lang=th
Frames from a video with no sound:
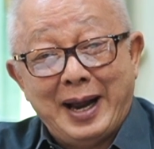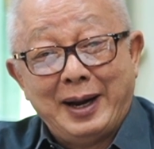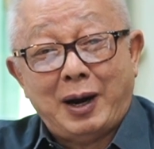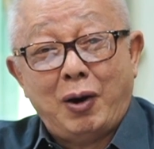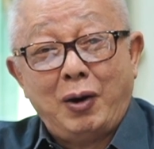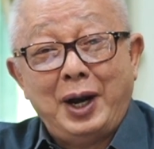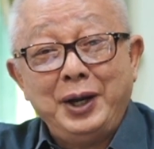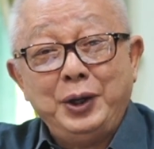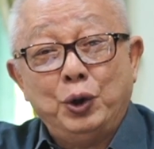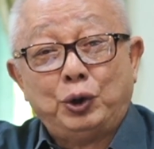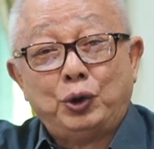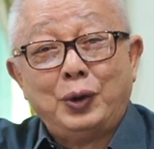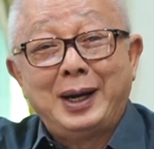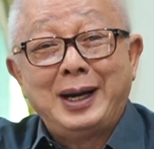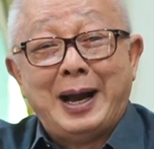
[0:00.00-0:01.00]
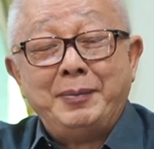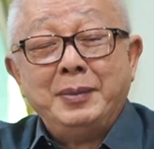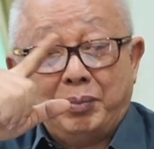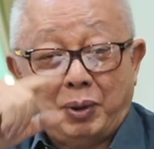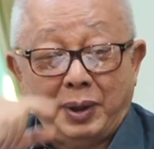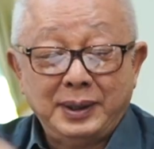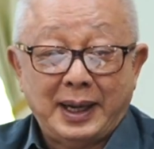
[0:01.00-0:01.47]
งานเขาก็หยุดธุรกรรม
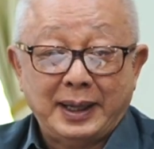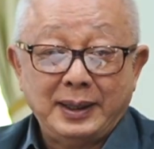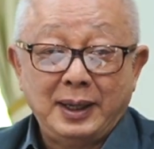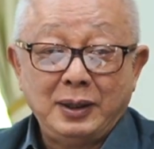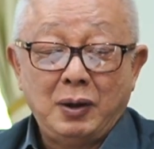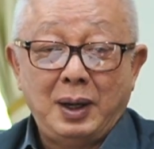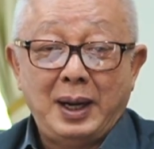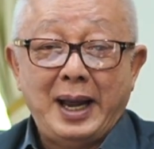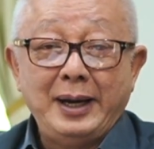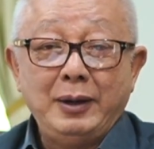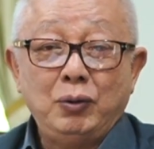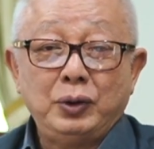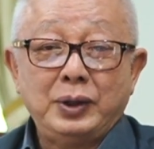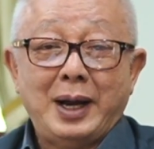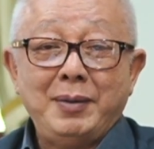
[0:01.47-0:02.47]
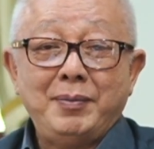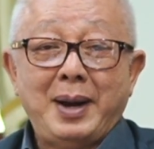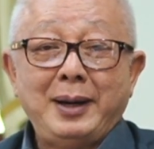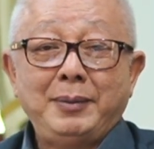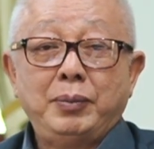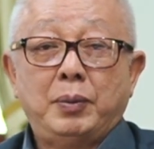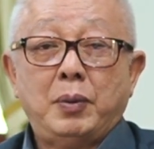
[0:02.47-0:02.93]
บริษัทนั้นก็ไล่ลูกชายไม่
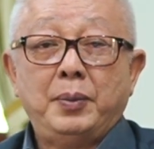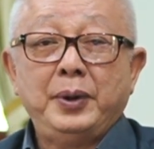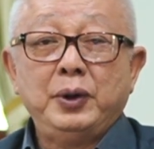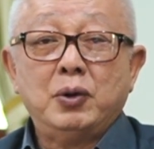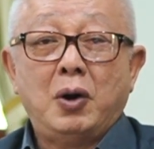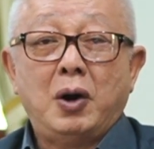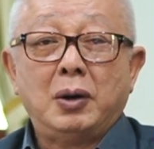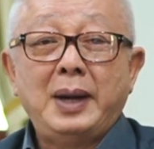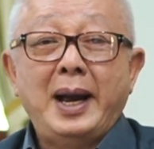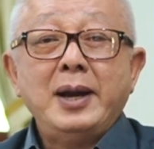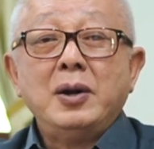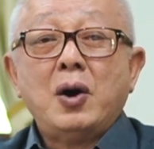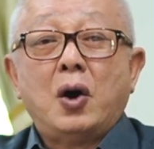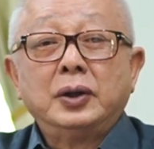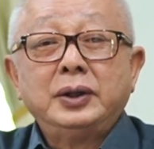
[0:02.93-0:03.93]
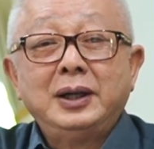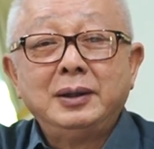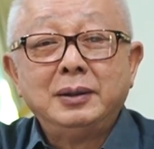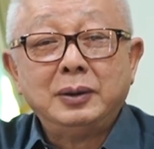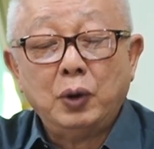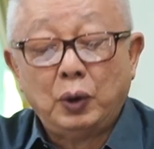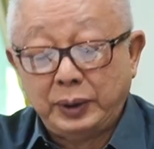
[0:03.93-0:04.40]
ปมไปออก ให้ออกยื่น
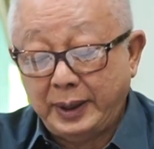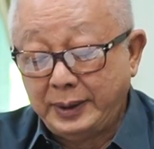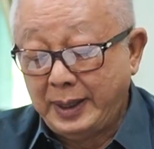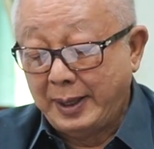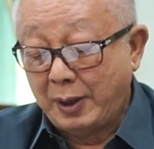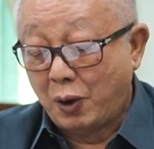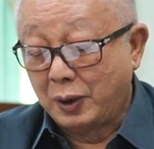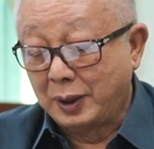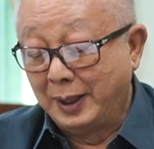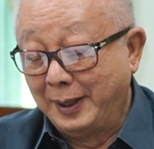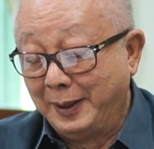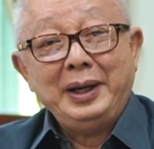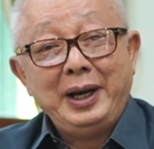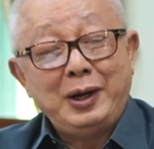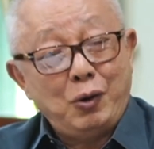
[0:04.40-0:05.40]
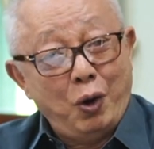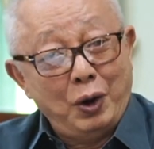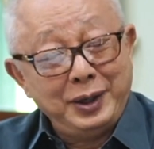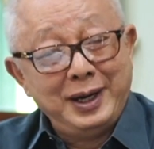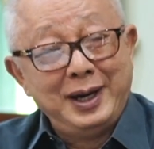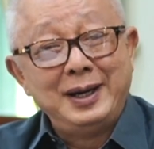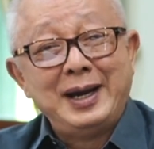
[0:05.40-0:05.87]
โนติสให้ออกเลย อีกคน
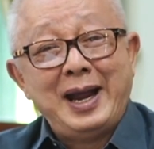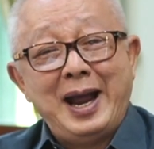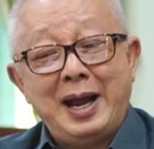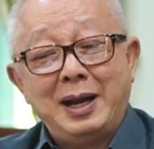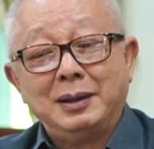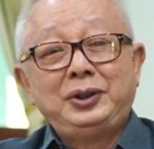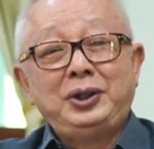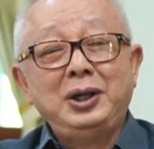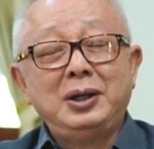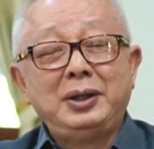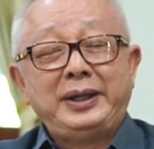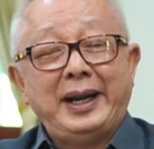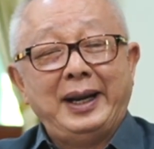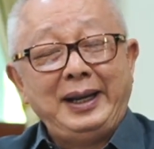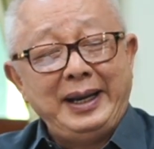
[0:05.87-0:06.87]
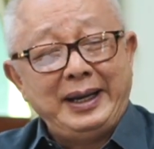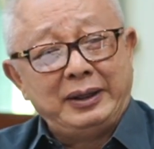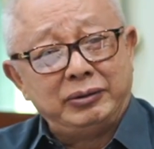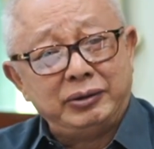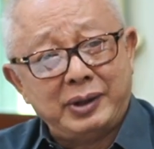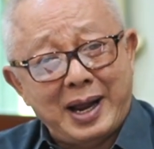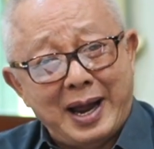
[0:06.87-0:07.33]
หนึ่งนะฮะ ชื่อเคลลี่
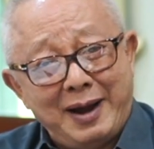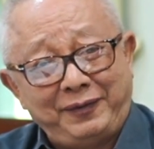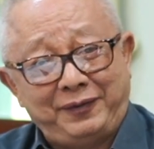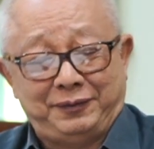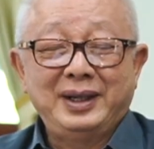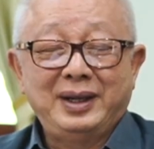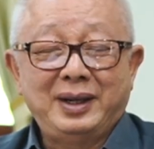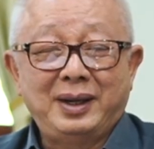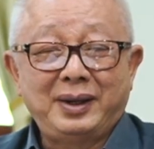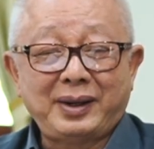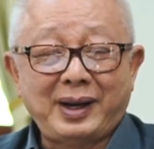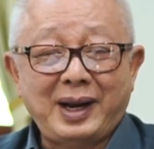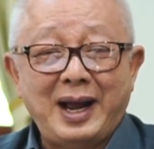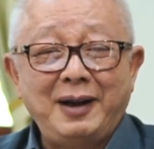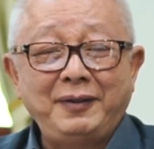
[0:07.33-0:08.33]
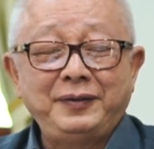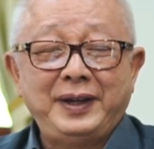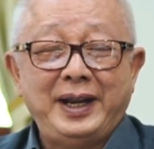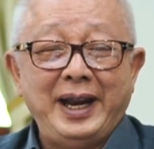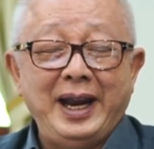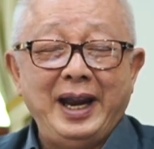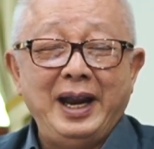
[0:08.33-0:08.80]
คราฟคราฟ
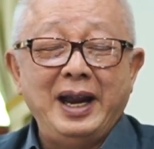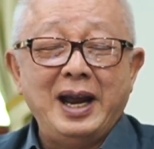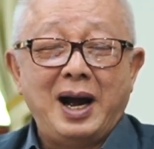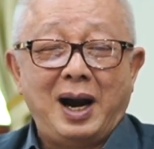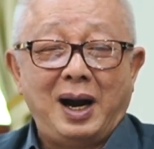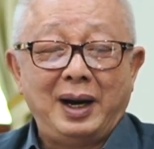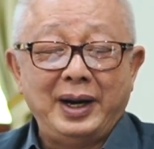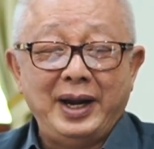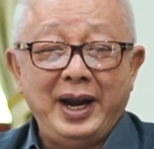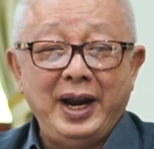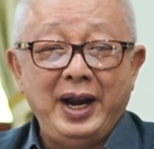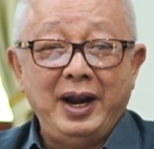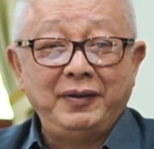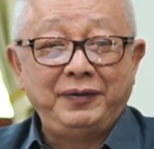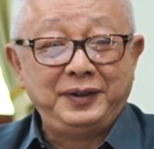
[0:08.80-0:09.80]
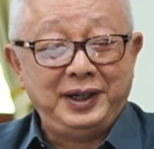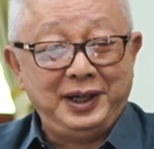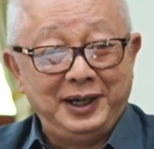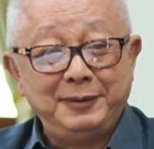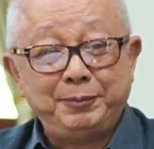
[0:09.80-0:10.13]
K R A F T